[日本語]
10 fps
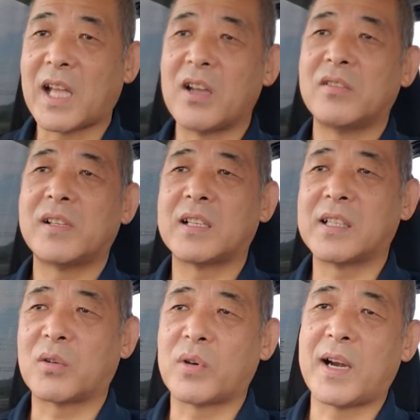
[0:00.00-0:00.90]
台風な
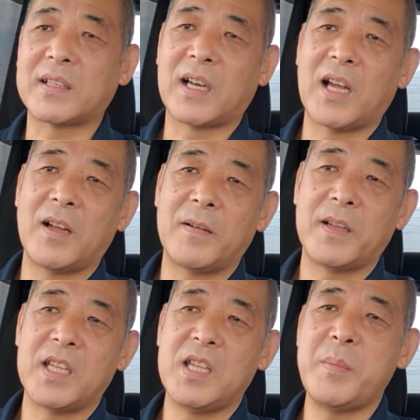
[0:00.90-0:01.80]
んか来られたら
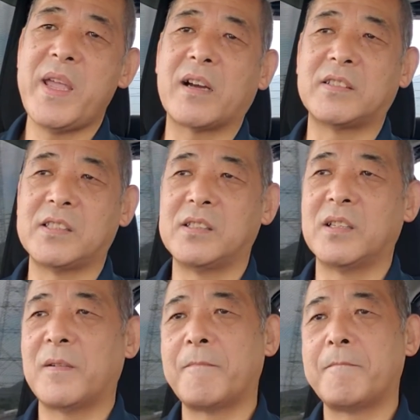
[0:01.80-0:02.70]
いい迷惑です
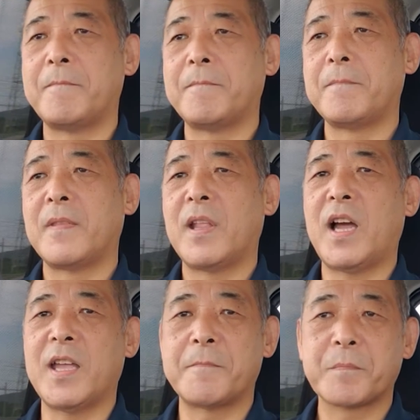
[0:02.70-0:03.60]
よ
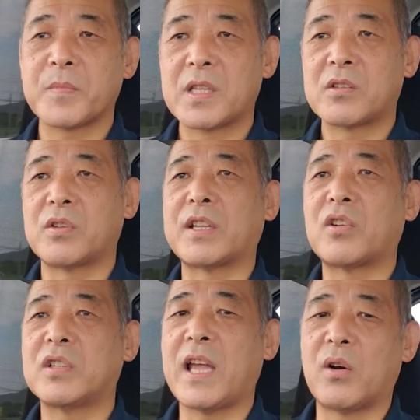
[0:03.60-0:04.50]
はいそんな
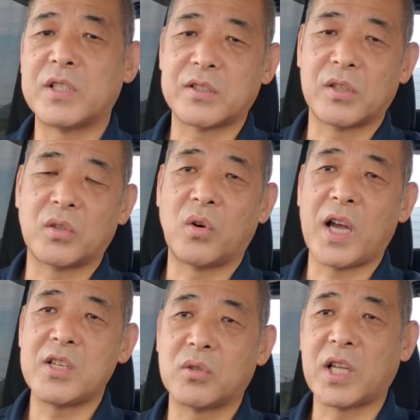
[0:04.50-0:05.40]
ところで本日の動画
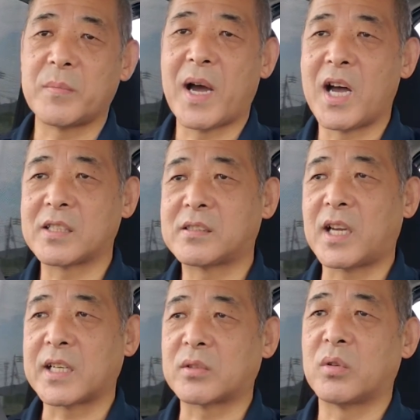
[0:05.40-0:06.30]
は以上になります
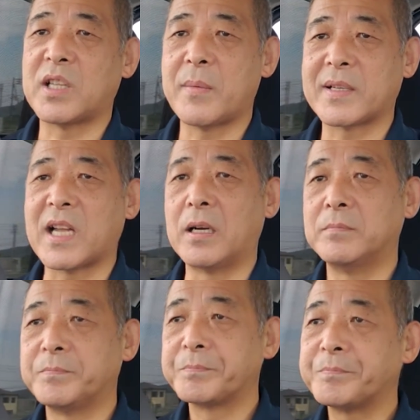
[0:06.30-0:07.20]
ありがとうございました
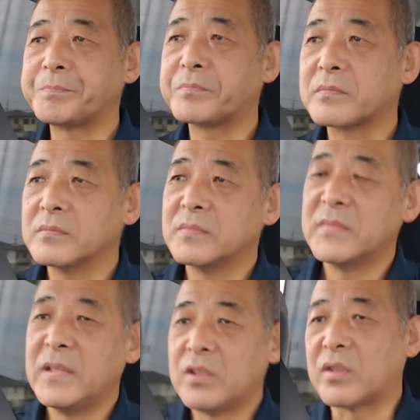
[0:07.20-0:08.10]

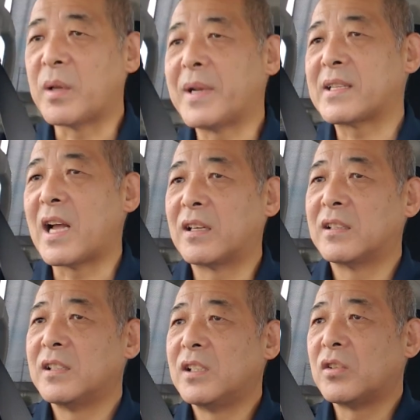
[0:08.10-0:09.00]
それでは皆さ
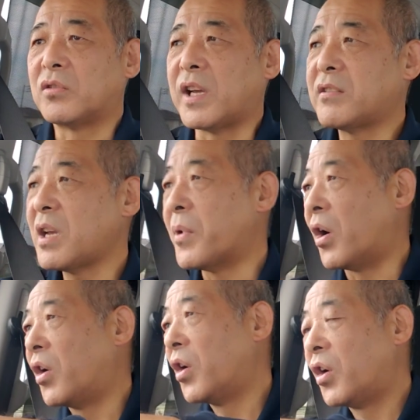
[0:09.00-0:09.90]
んくれぐれも
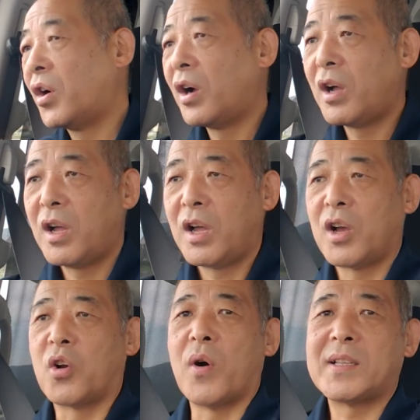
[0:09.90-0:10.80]

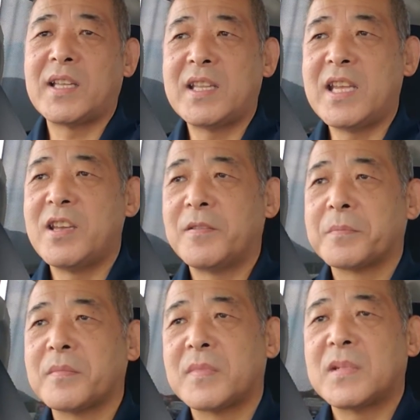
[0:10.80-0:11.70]
ご安全に
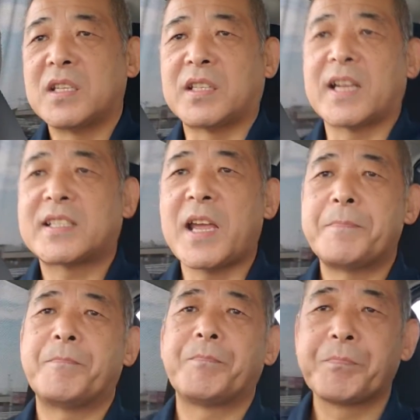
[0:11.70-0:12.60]
いってらっしゃ
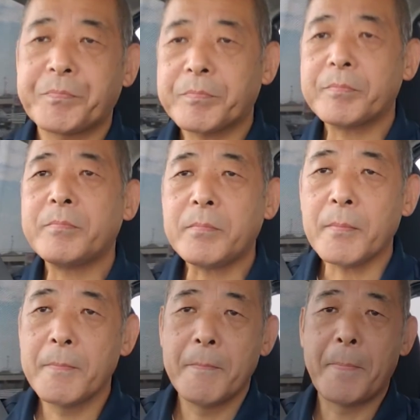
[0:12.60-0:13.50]
い
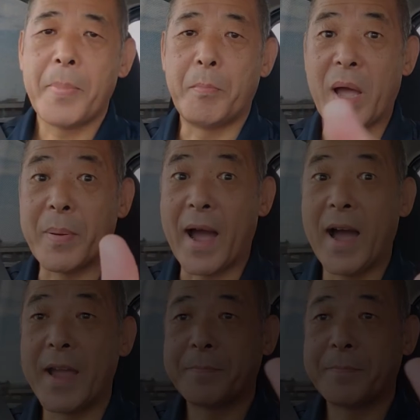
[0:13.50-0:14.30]
バイバ